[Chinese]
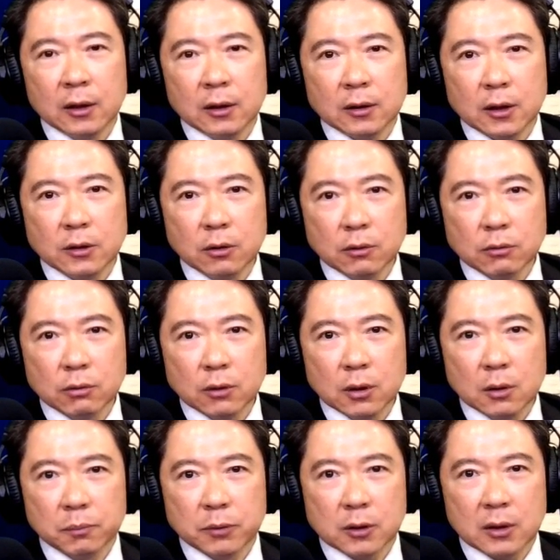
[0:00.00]
也就是说
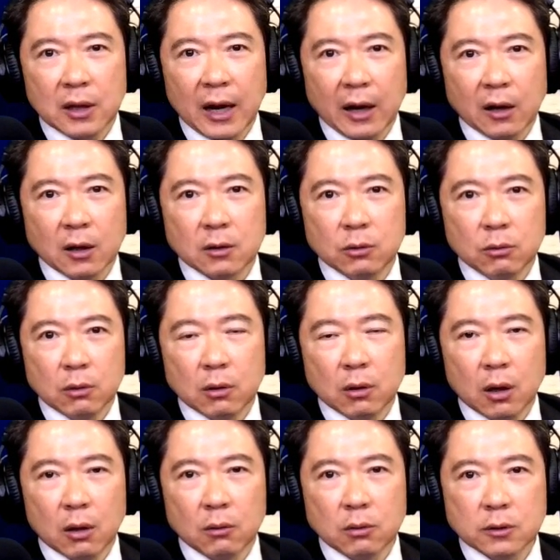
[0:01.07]
呢，不是蓝很弱，
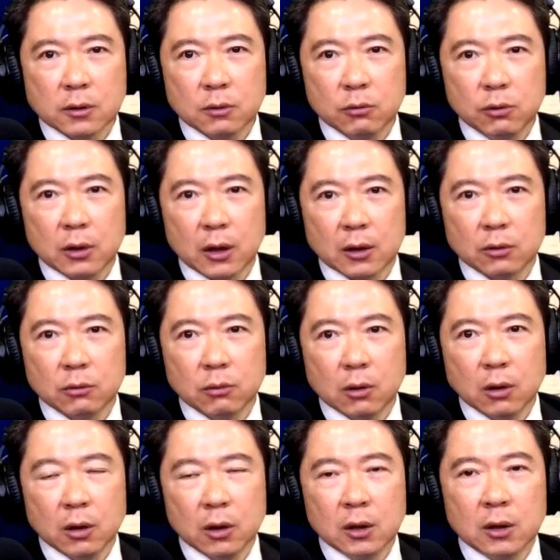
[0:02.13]
好，或是绿很弱，